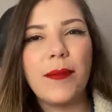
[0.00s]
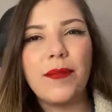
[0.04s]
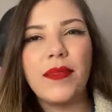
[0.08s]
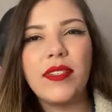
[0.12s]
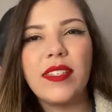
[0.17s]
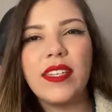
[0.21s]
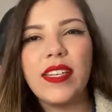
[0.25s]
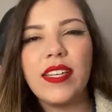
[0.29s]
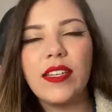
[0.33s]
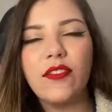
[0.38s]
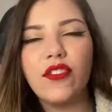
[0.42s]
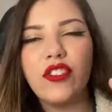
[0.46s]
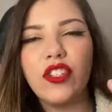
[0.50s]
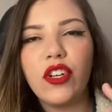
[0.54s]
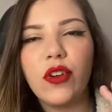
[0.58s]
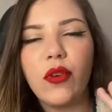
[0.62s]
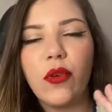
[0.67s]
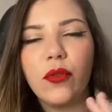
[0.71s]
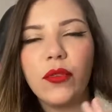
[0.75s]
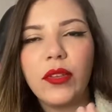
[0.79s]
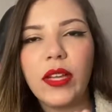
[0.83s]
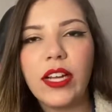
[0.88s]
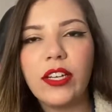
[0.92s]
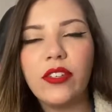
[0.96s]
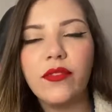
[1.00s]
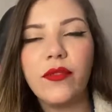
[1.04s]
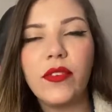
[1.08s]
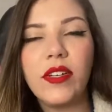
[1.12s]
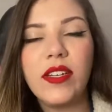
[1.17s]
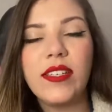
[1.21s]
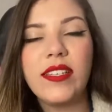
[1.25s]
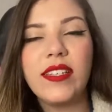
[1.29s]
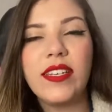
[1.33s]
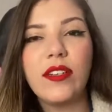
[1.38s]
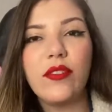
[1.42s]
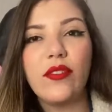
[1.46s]
precisando de contatos de
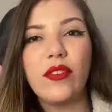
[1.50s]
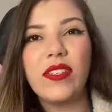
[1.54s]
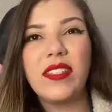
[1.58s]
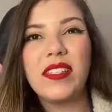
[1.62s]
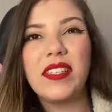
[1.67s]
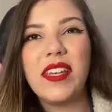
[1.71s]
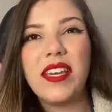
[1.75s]
fornecedores